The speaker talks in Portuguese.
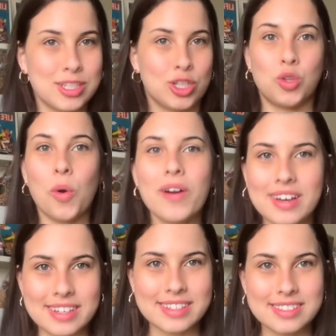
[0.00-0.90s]

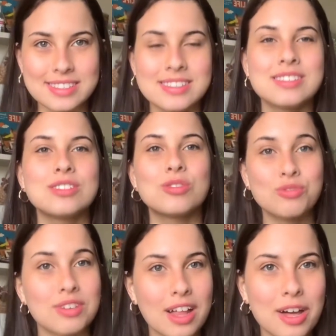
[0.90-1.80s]
louca, deixa eu te
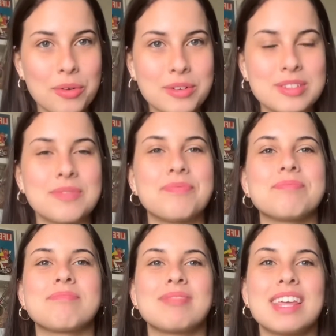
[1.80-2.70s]
falar uma coisa.
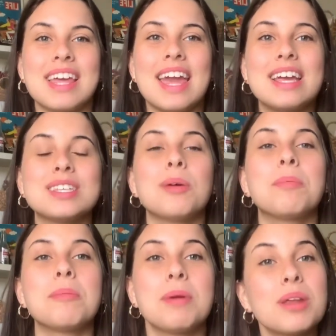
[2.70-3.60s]
Esse é o
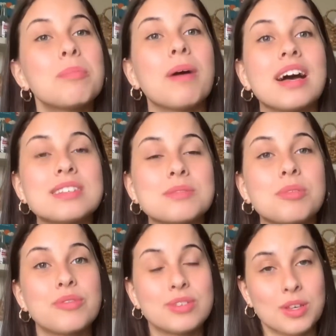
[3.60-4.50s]
primeiro passo para
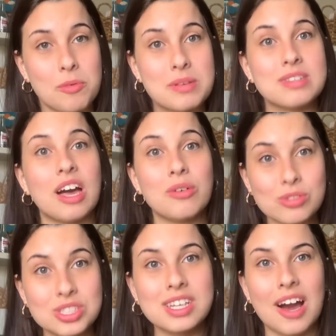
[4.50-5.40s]
você começar a
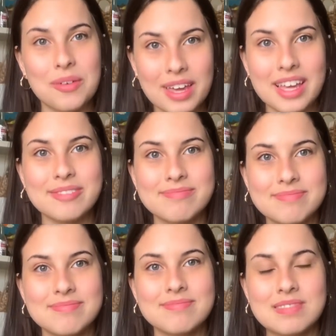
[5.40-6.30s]
odiar alguém.
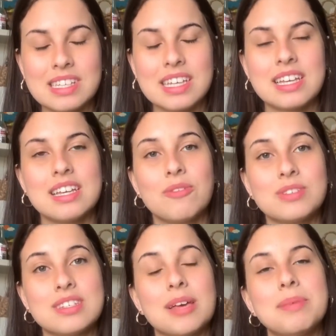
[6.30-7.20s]
Você
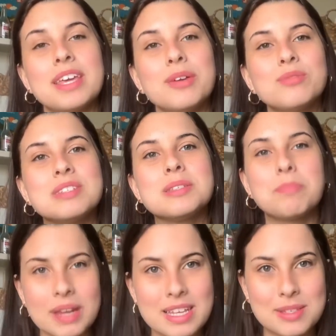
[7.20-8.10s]
sabia que o
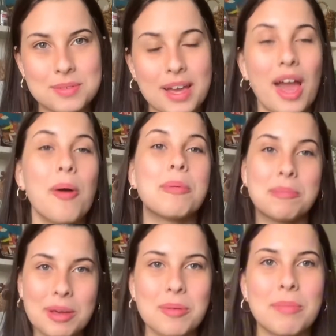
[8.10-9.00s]
desprezo é o
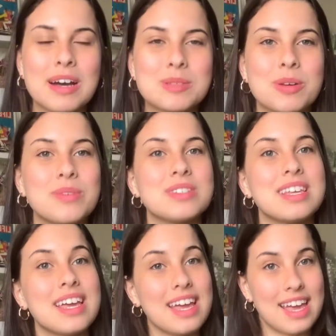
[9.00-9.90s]
primeiro passo para
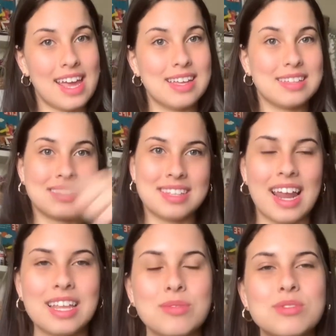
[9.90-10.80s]
você
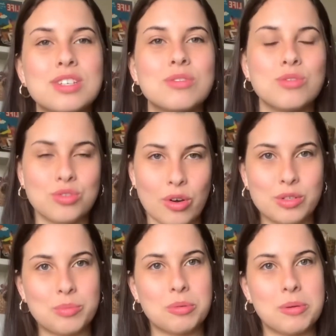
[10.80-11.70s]
entrar num ciclo de ódio
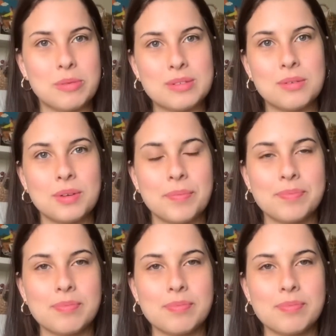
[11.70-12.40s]
por uma pessoa?